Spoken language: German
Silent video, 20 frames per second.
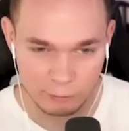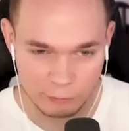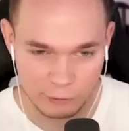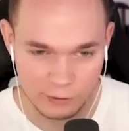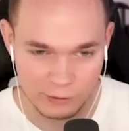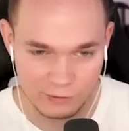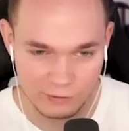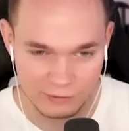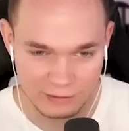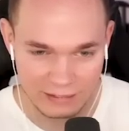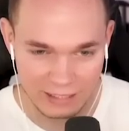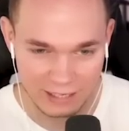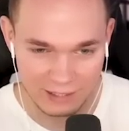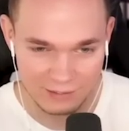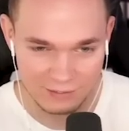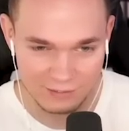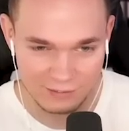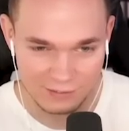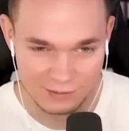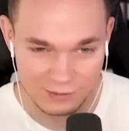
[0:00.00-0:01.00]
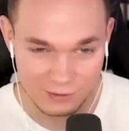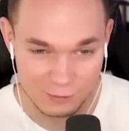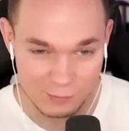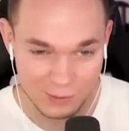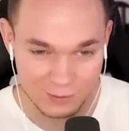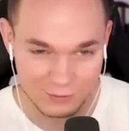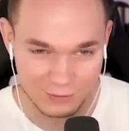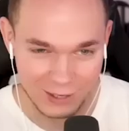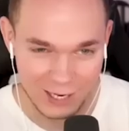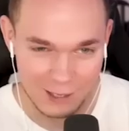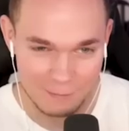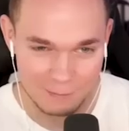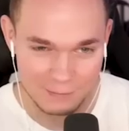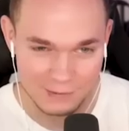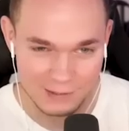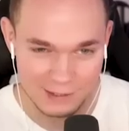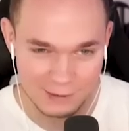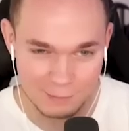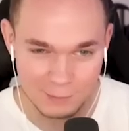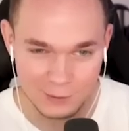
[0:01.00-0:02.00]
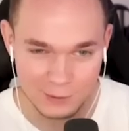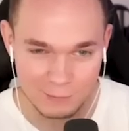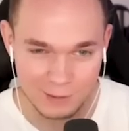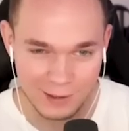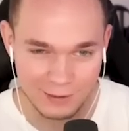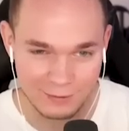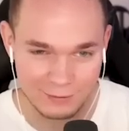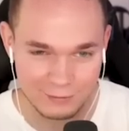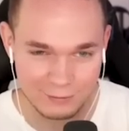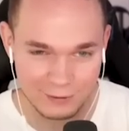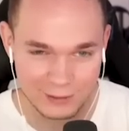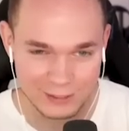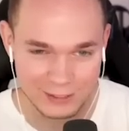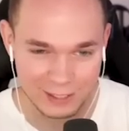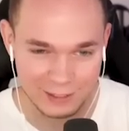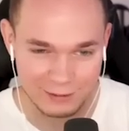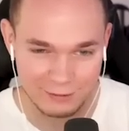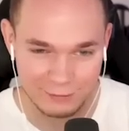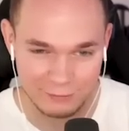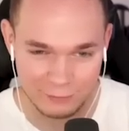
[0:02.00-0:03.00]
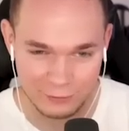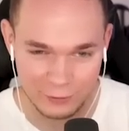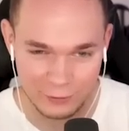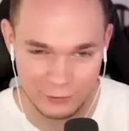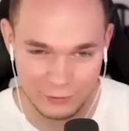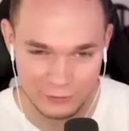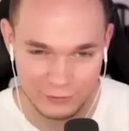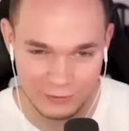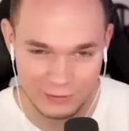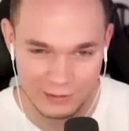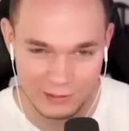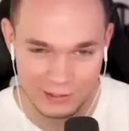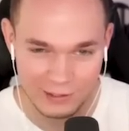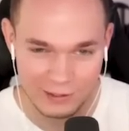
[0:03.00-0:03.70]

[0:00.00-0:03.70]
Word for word: finden kannst. Ich übertreibe nicht mit dem ersten Versteck, Freunde.